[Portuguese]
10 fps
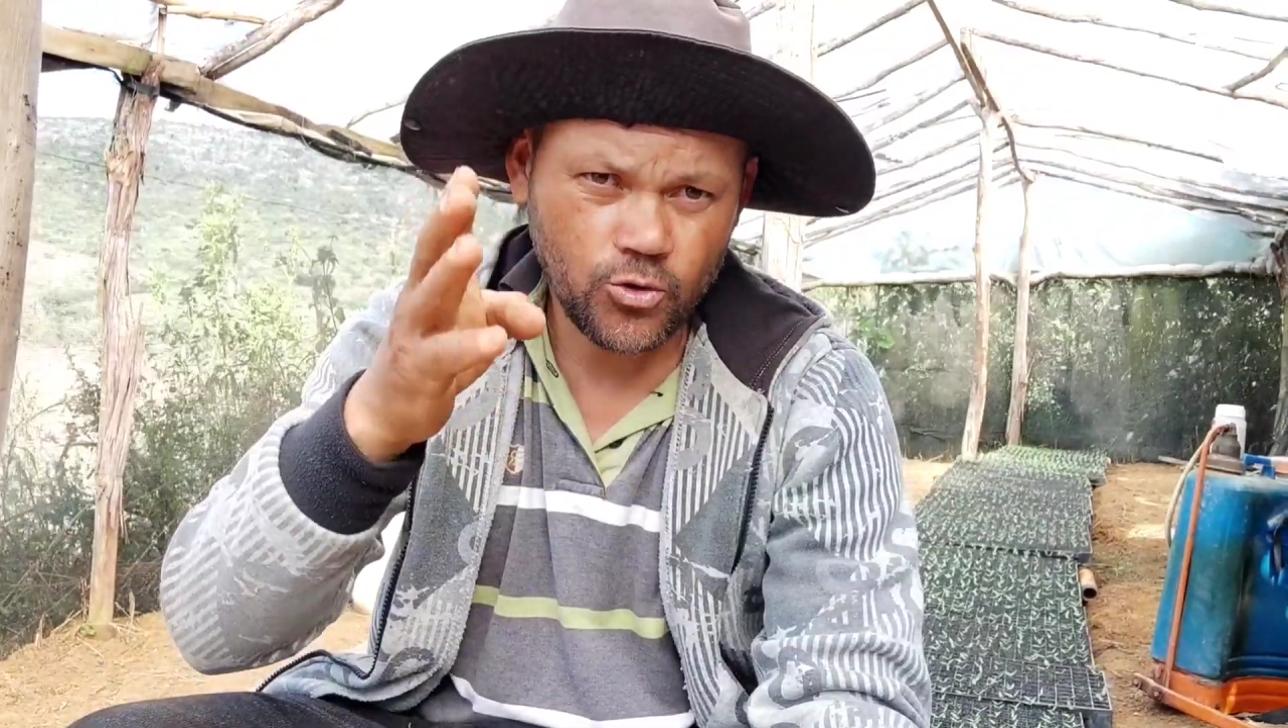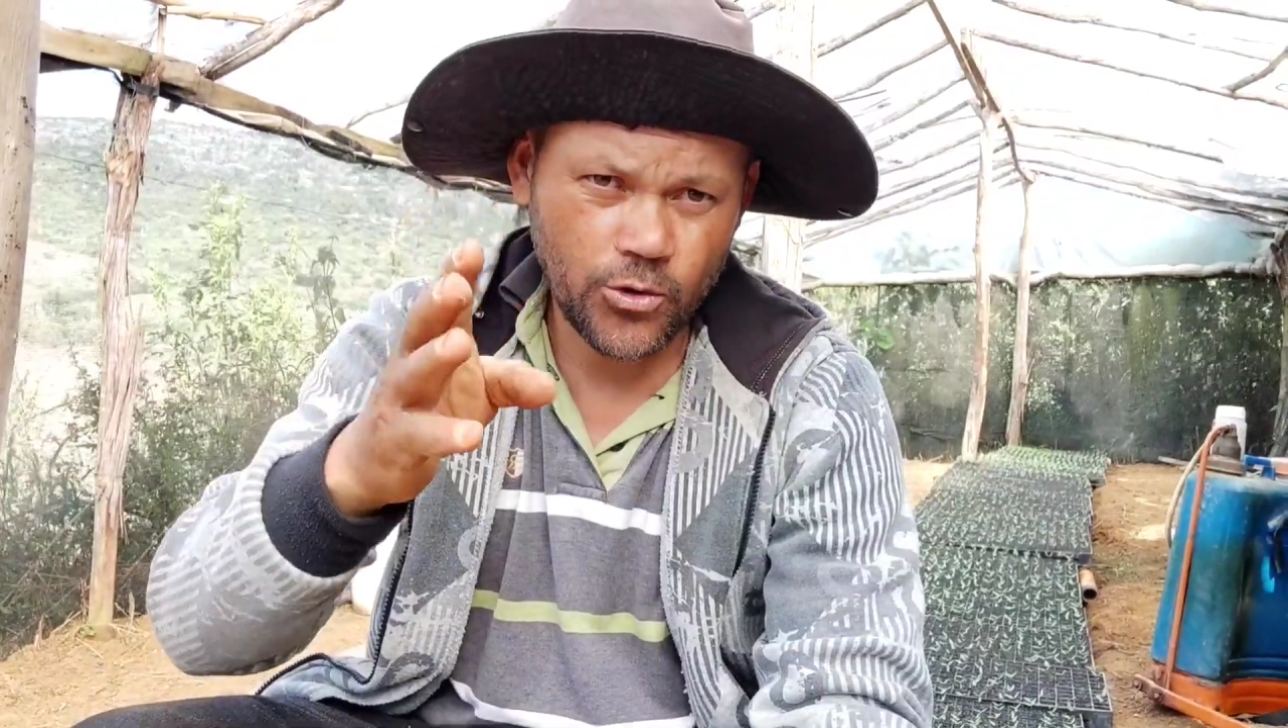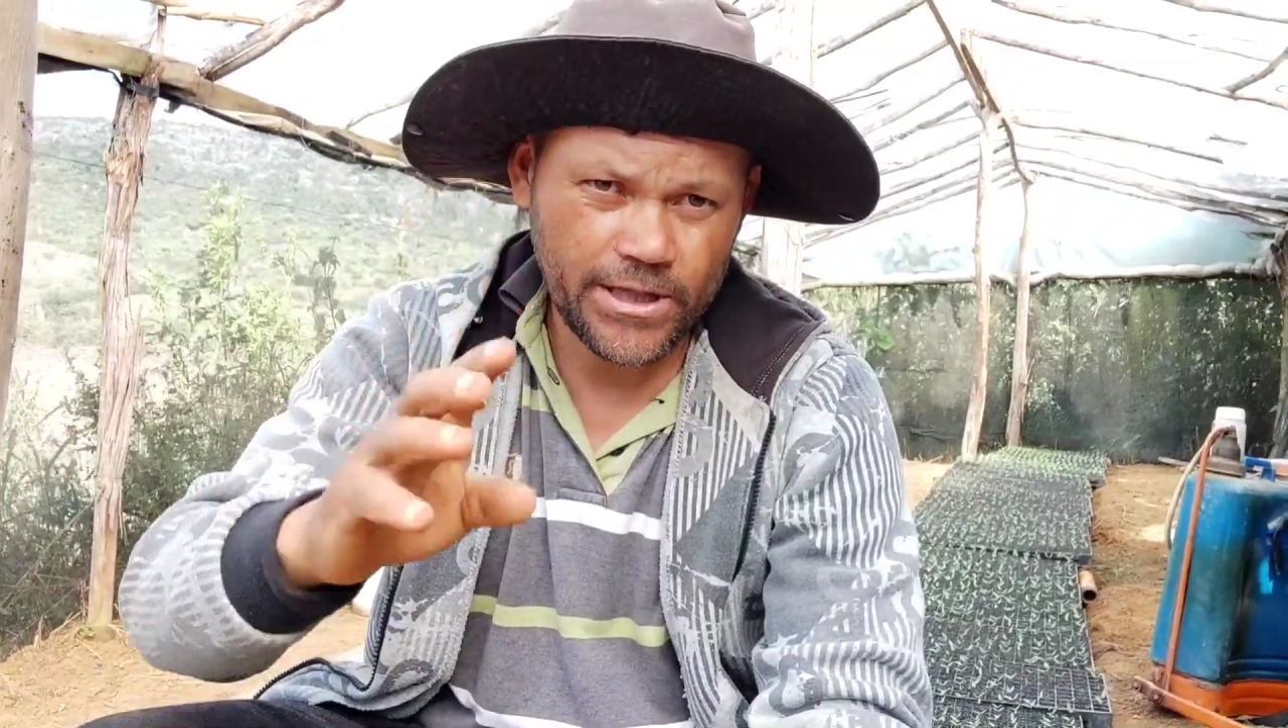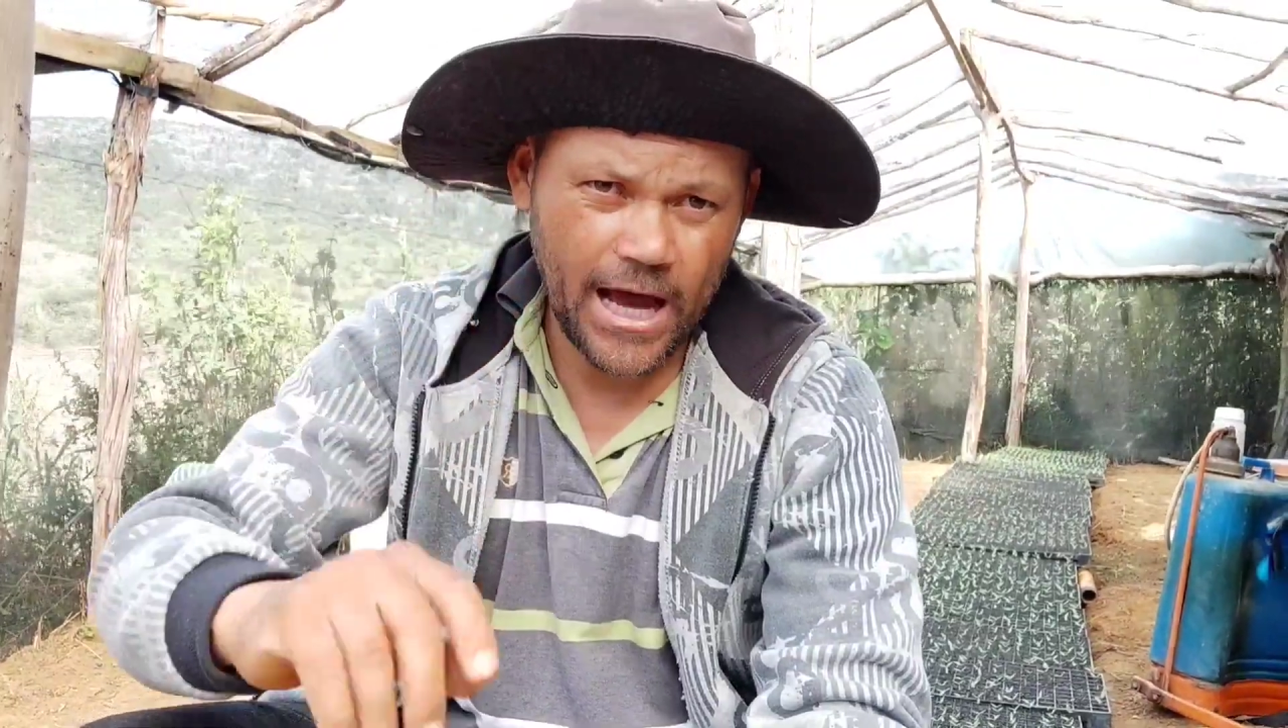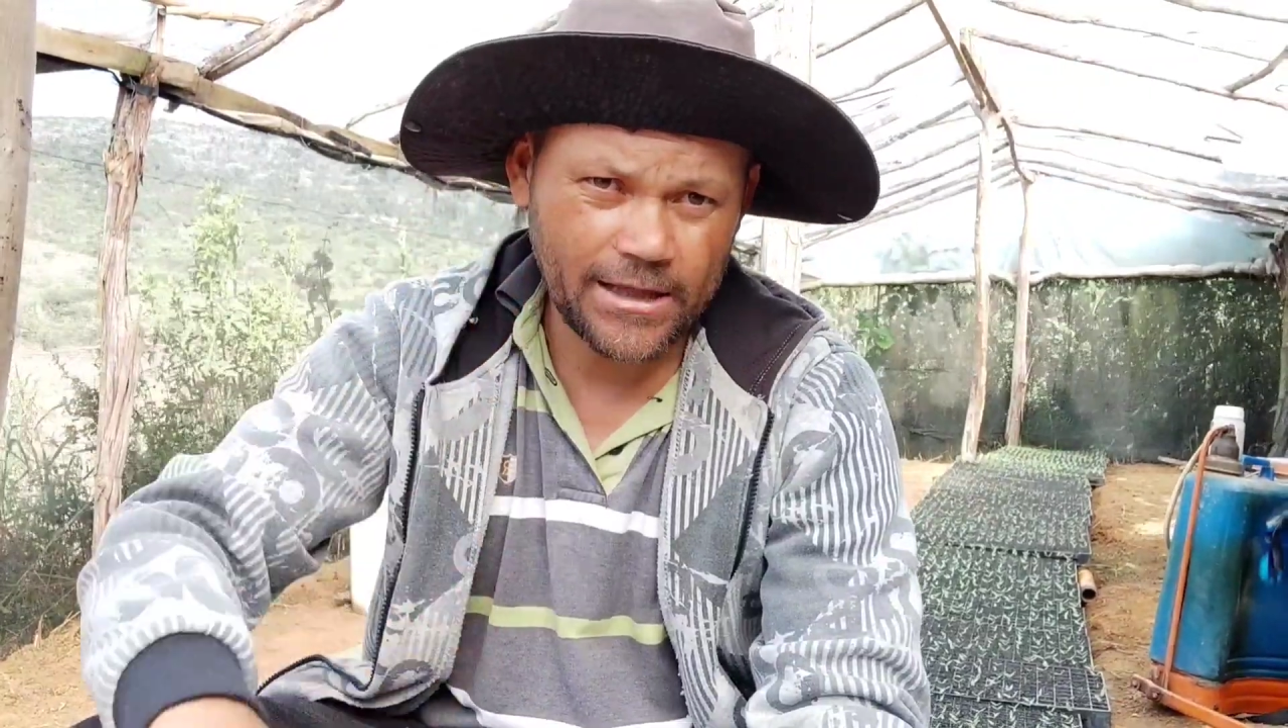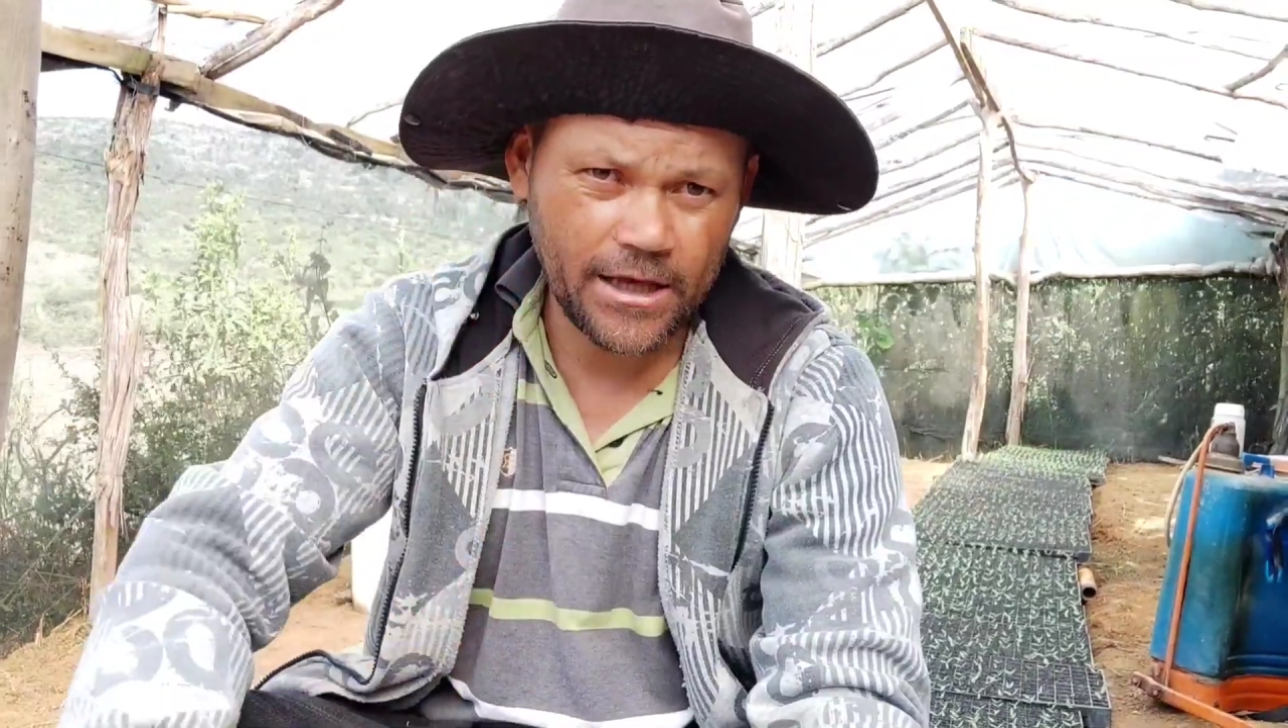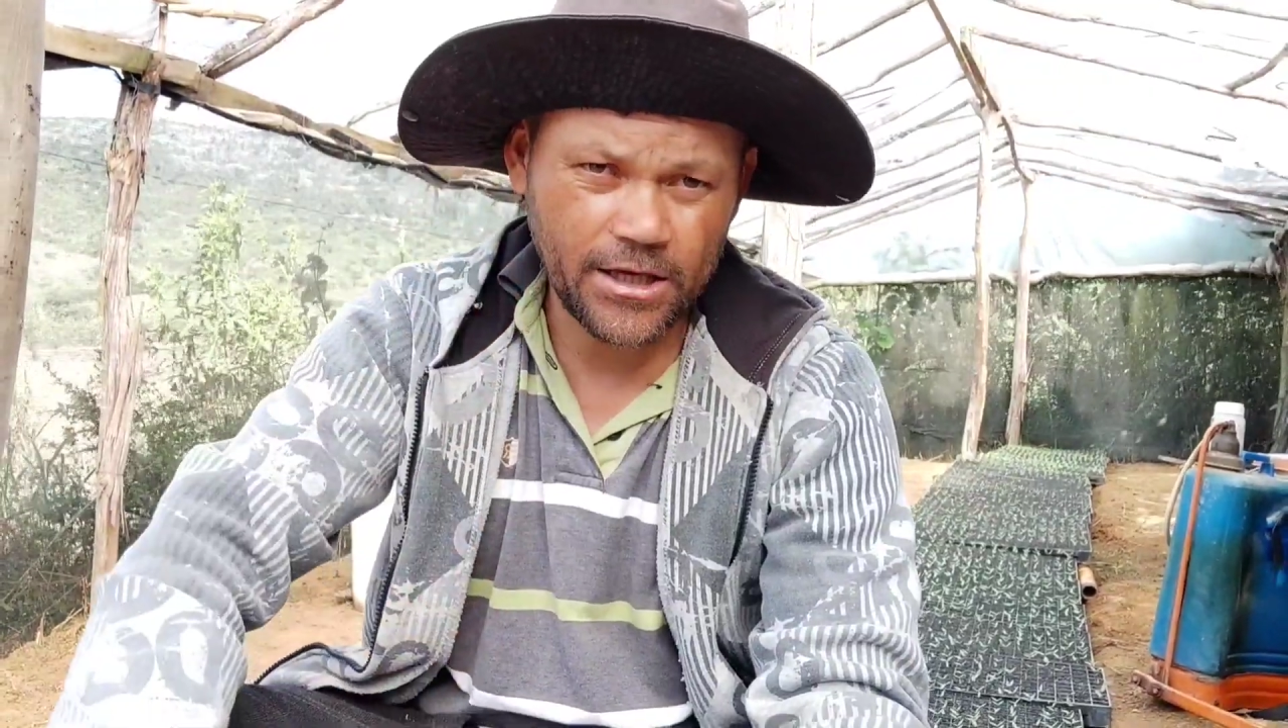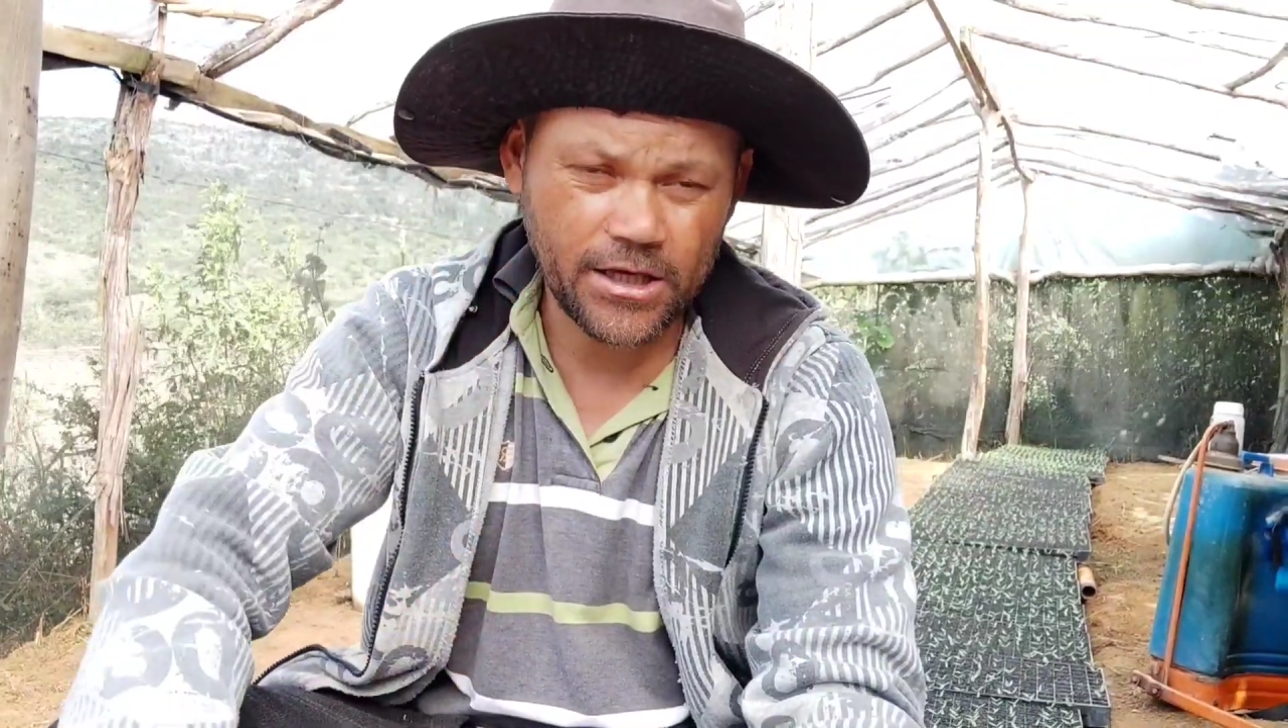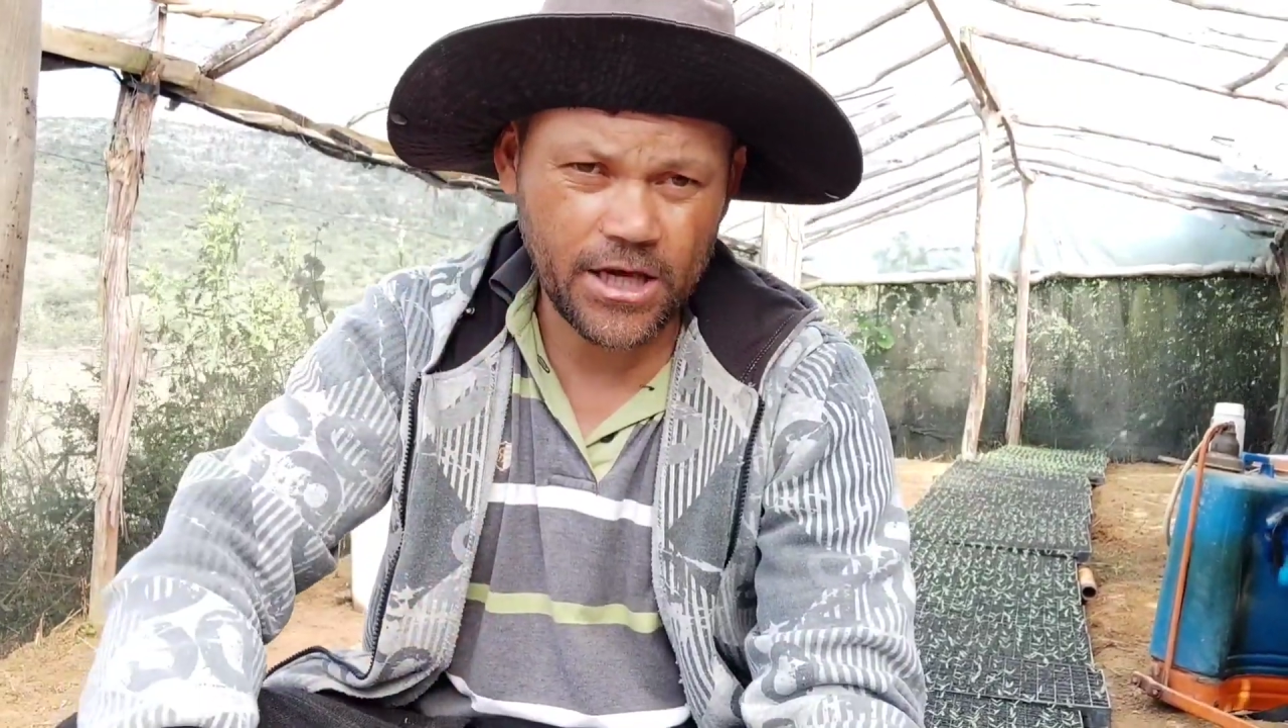cuidados aí